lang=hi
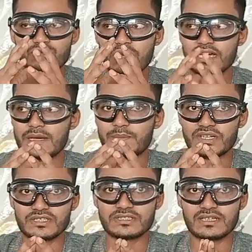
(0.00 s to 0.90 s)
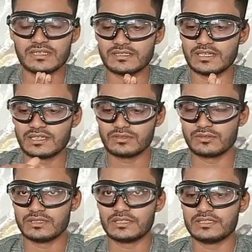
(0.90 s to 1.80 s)
तो अगर आप परचेस करना चाहते हो
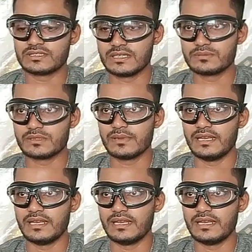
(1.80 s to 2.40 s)
तो नीचे डिस्क्रिप्शन